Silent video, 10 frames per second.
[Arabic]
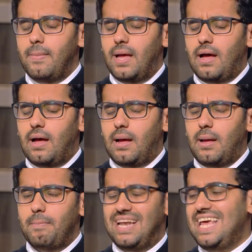آه،
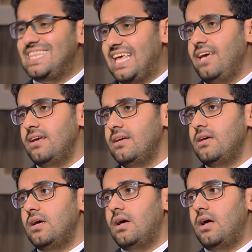ميليتي
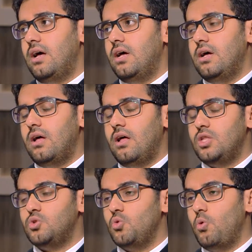آه،
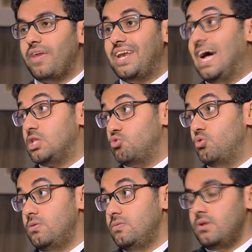تو ثناتو
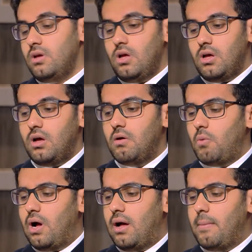
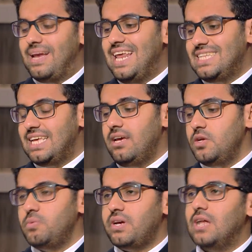وميليتي
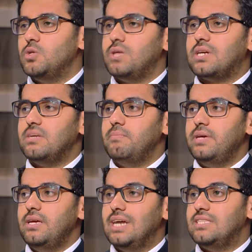يمكن أن تترجم
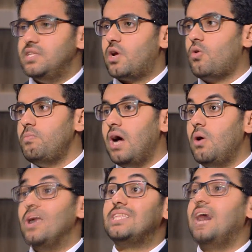بالتدرب
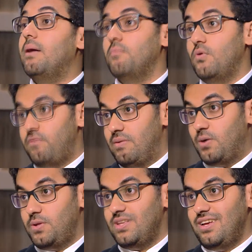أو التأمل في
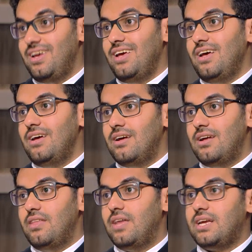الموت
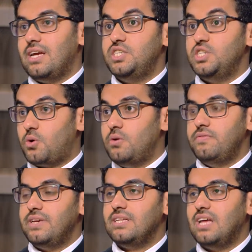لذلك شيشرون
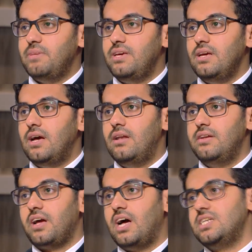في كتابه
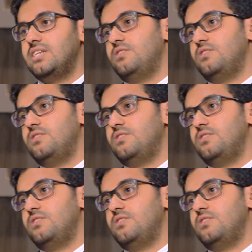النقاشات